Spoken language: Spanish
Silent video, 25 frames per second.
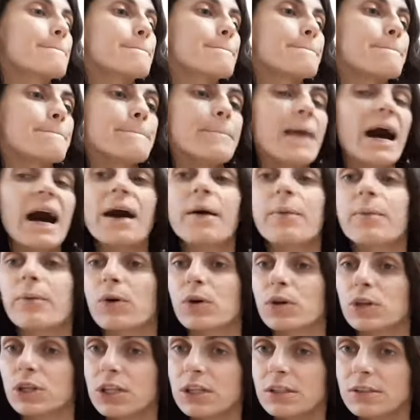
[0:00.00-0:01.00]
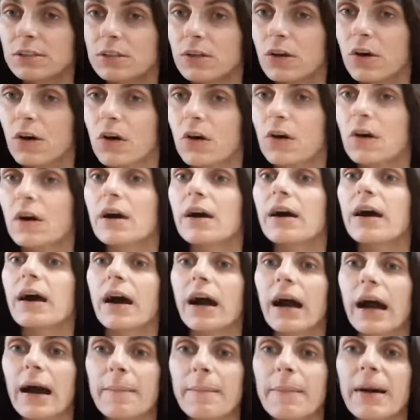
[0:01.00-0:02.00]
más bonito
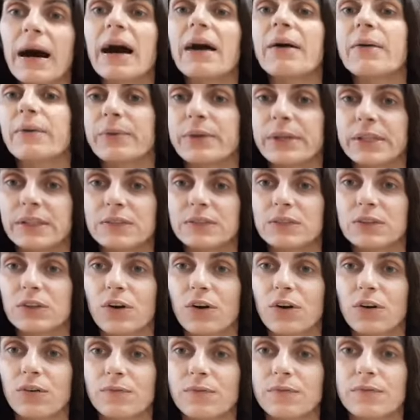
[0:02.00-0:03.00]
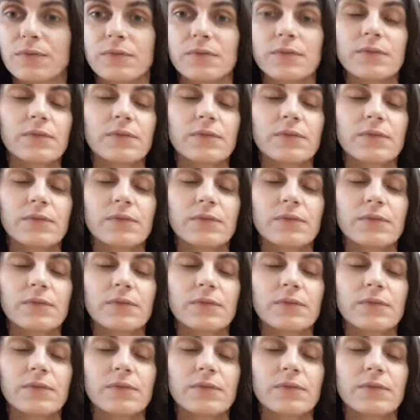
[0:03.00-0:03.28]
jamás visto.